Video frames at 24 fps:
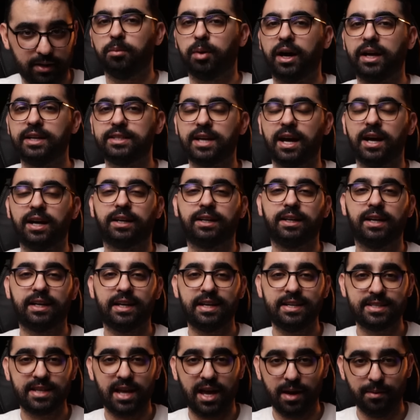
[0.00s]
بقيت هكاك
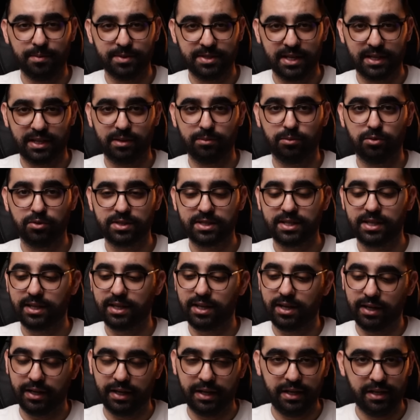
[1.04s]
حتى حبسات
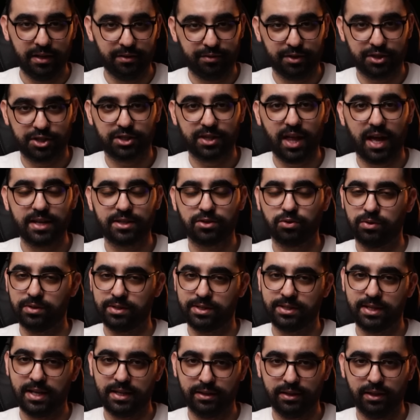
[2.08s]
الموسيقى هي فاش طحت
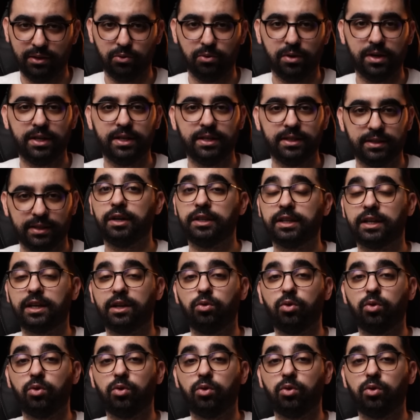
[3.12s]
وهزاتني الوالد في هذاك